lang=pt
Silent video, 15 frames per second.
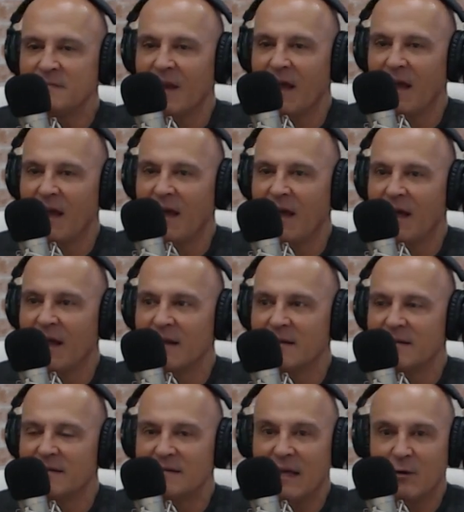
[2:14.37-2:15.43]
É,
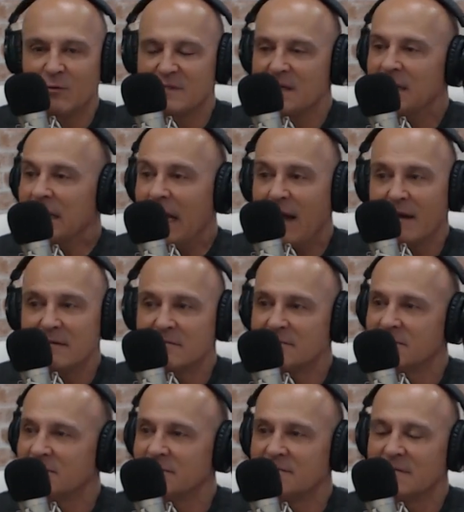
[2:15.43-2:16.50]
tem que consertar.
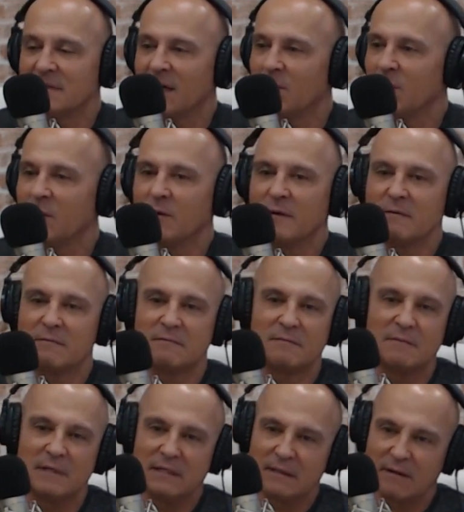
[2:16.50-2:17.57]
Então eu,
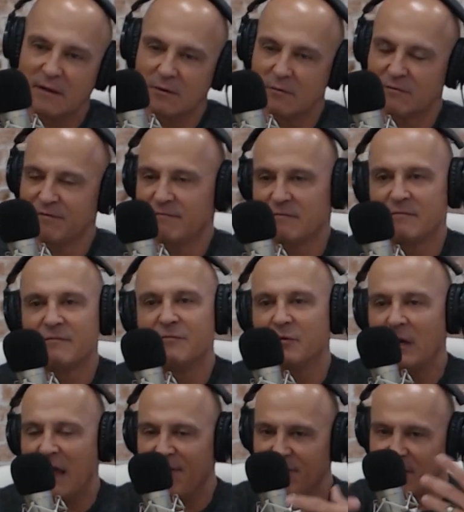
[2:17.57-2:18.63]
eu fui
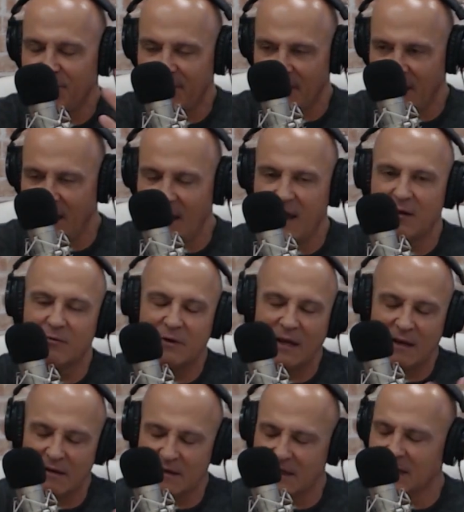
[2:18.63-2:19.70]
lá, verifiquei no
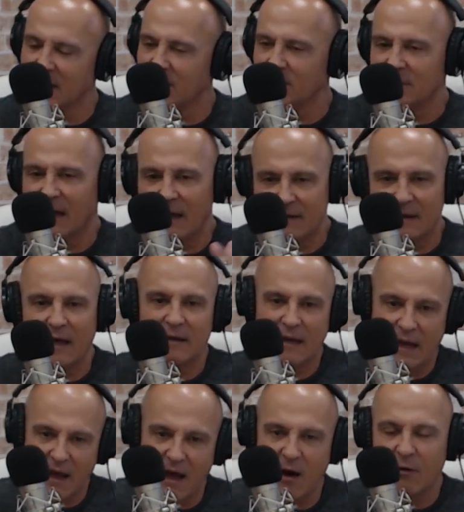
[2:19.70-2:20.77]
leilão, né? Tá
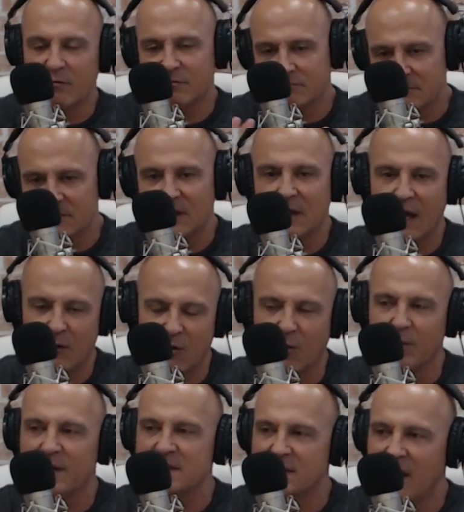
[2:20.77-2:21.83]
legal, quero
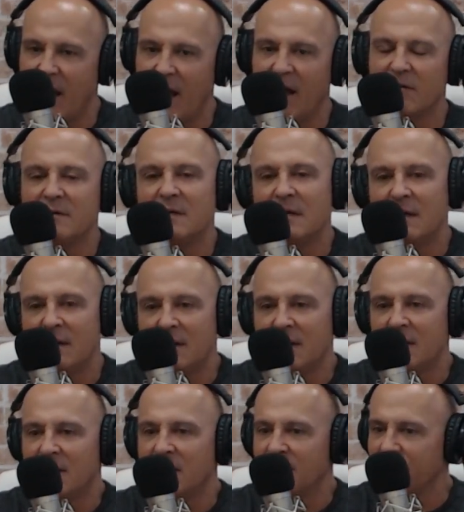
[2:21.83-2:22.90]
comprar esse carro.
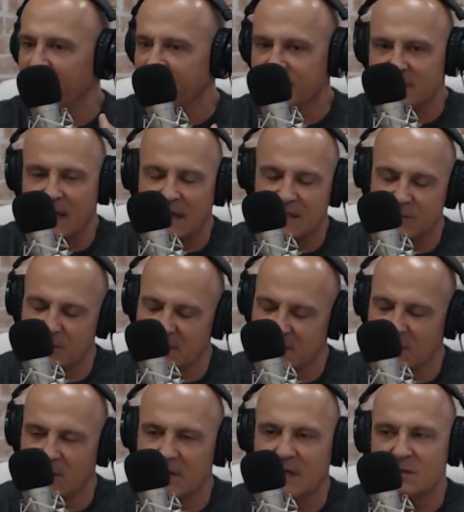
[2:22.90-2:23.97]
Fiz lá as minhas
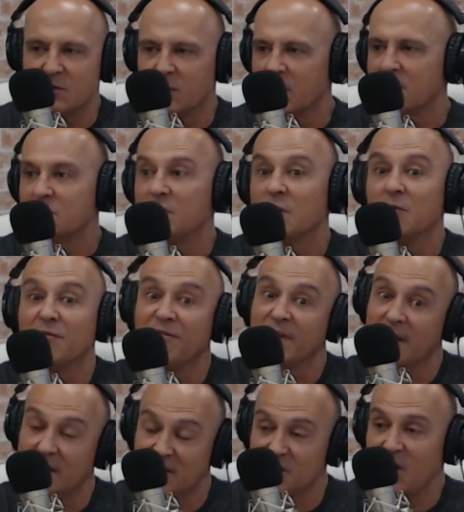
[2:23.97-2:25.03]
anotações, o que eu vi
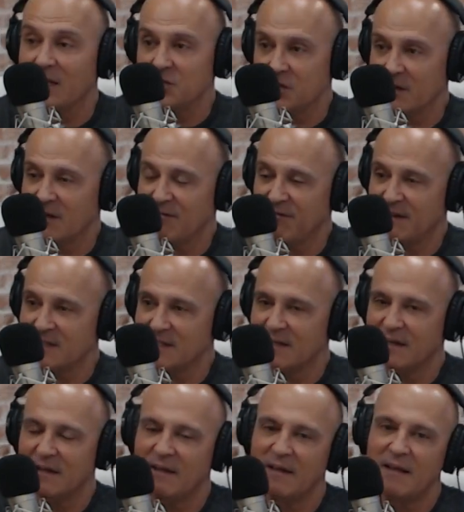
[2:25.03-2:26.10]
que já tinha que
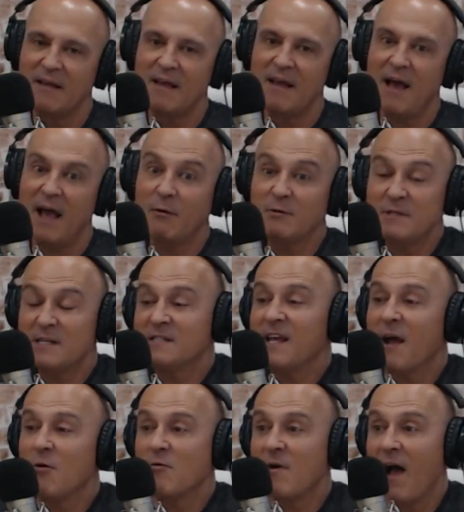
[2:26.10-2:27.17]
fazer. Aí quando você sai
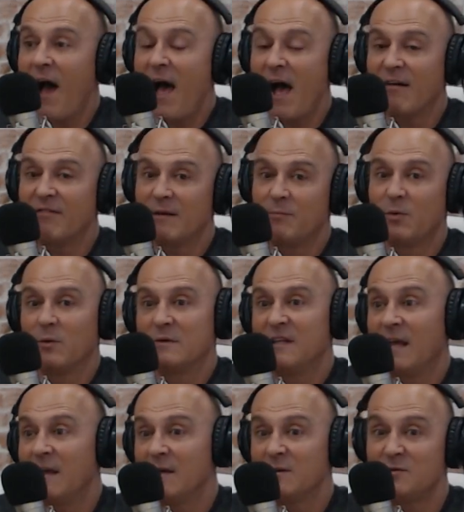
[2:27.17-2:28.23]
com o carro, fala, pô,
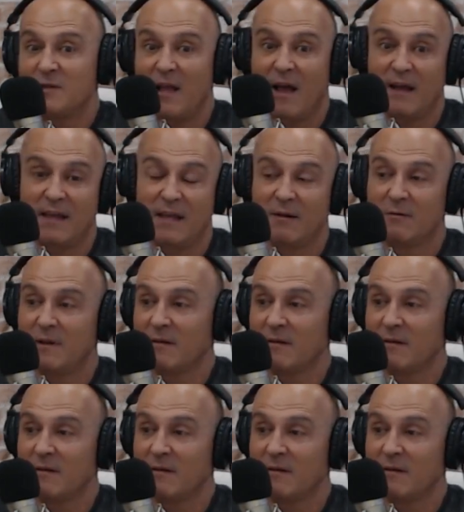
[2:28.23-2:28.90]
tem isso, tem aquilo, tem